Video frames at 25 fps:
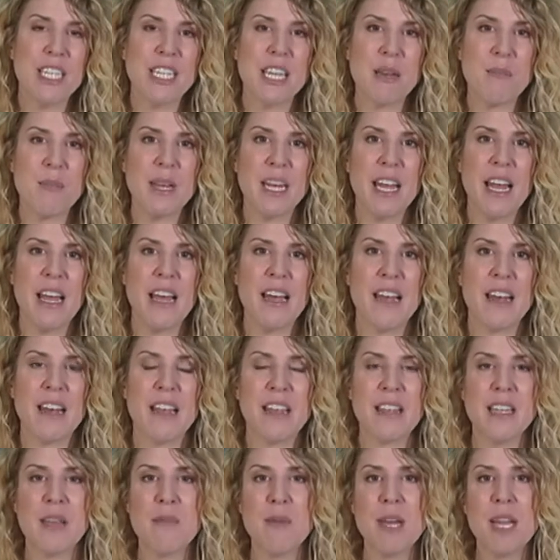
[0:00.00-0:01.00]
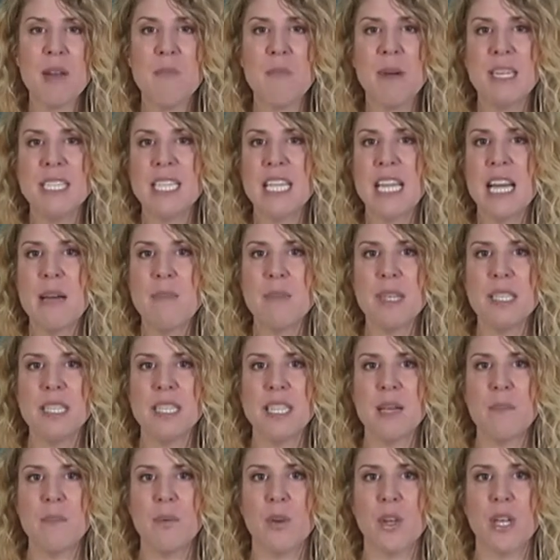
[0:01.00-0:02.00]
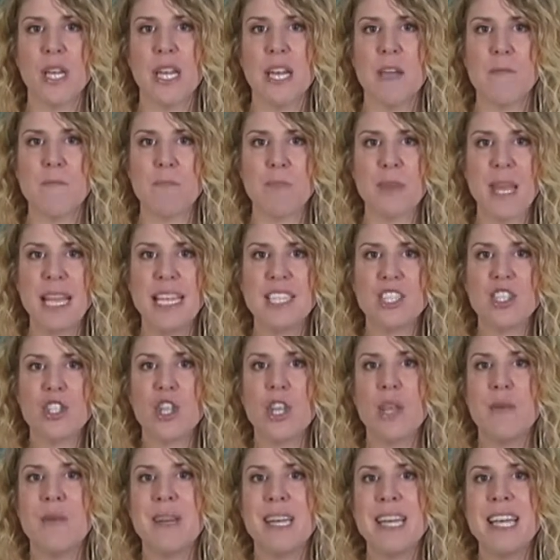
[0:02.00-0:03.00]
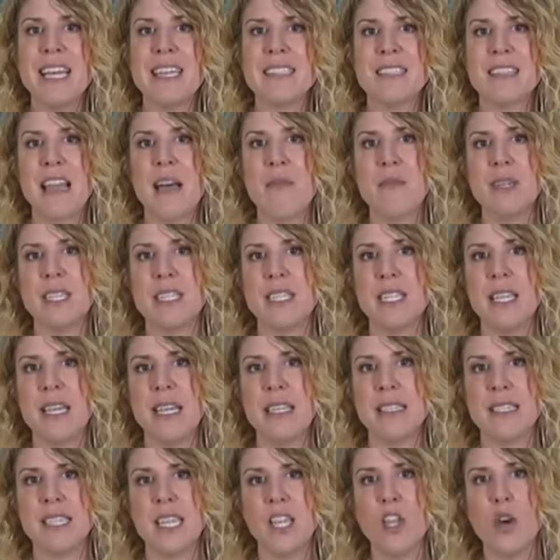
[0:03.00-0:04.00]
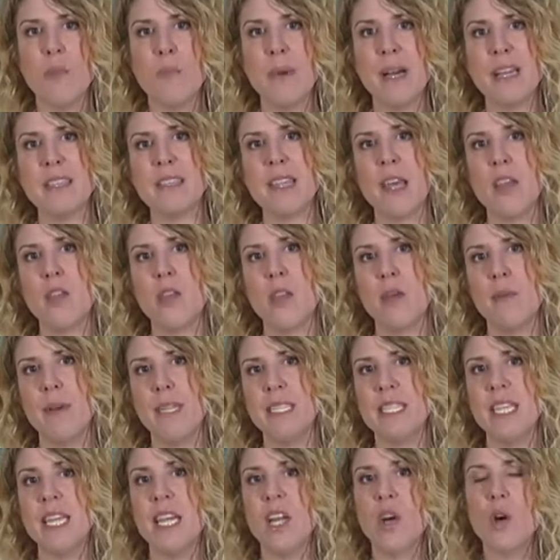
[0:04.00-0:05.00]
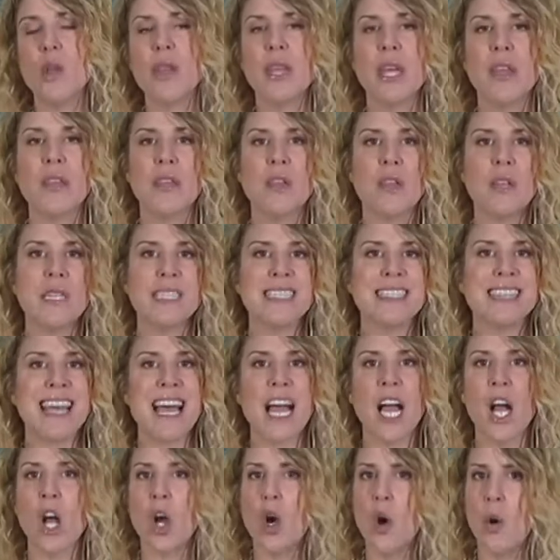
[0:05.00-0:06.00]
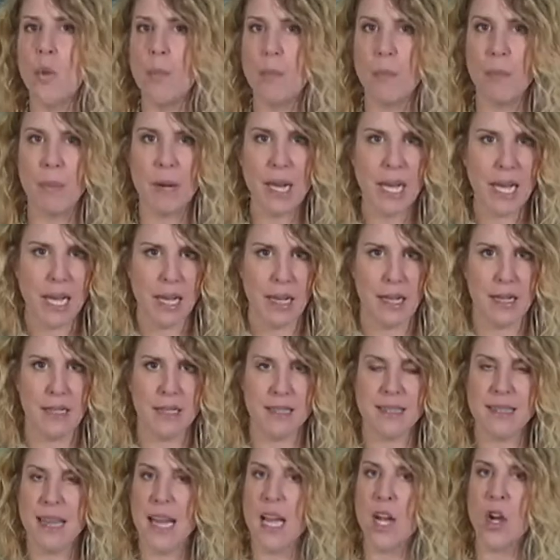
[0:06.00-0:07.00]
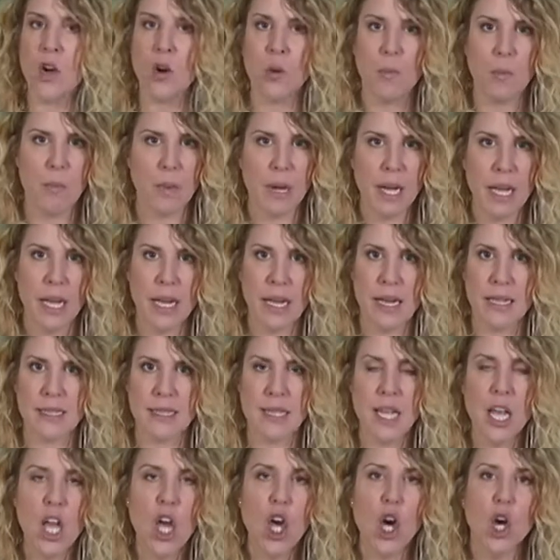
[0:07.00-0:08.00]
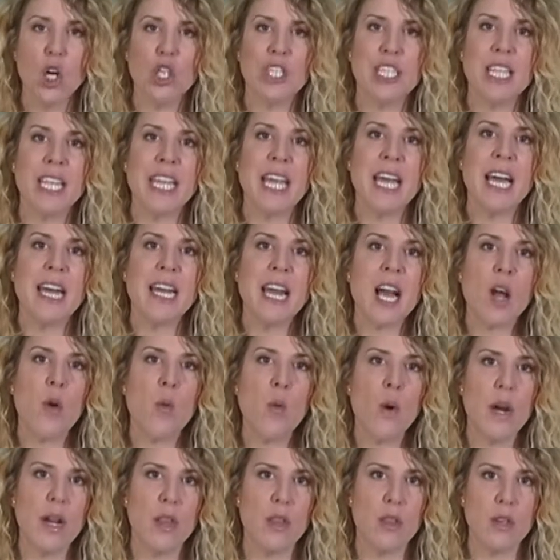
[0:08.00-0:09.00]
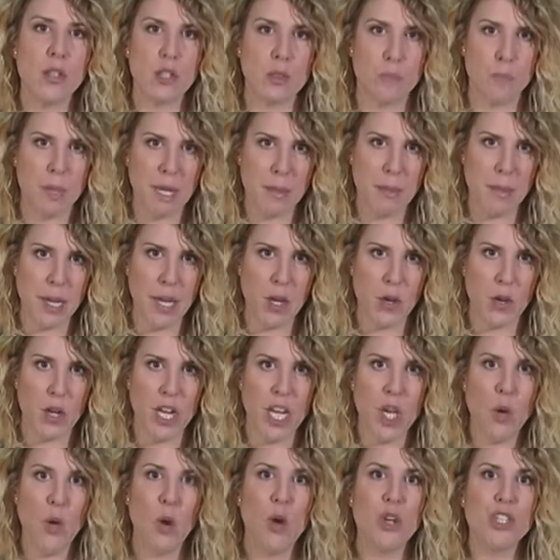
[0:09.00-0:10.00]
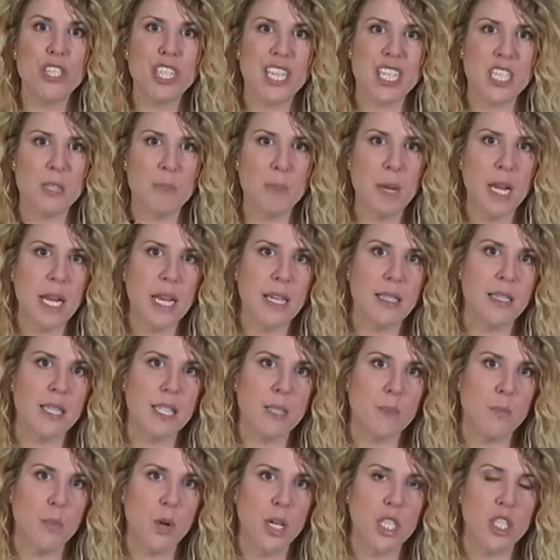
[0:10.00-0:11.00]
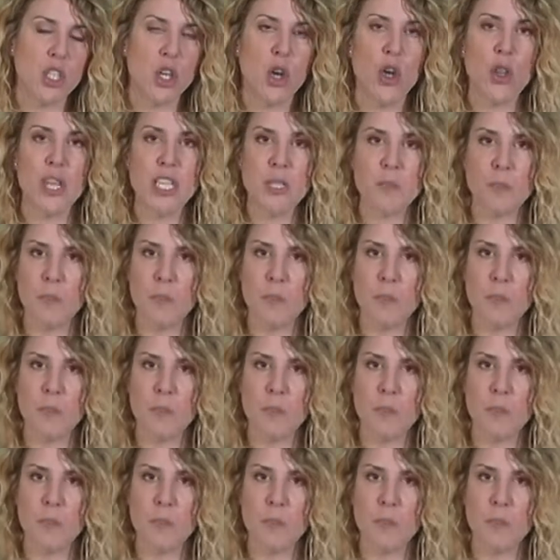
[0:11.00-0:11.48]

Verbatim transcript: a terminar de ver, básicamente porque esto debería haber sido pactado de base. En negociaciones tan complejas, tan complejas, o se llegan a acuerdos primero y luego se explican después, o,